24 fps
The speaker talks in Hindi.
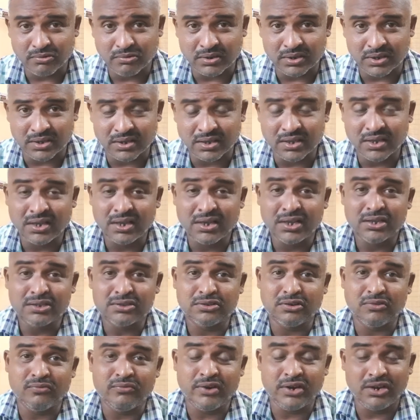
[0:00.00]
ओके
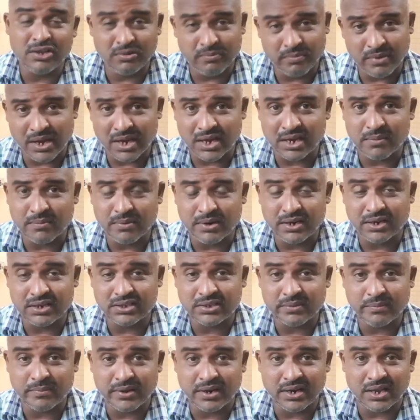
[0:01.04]
तो वीडियो में आगे
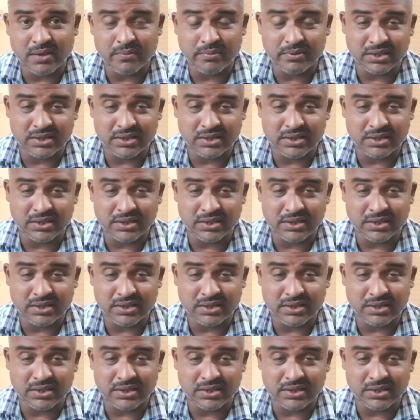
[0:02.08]
बढ़ने से पहले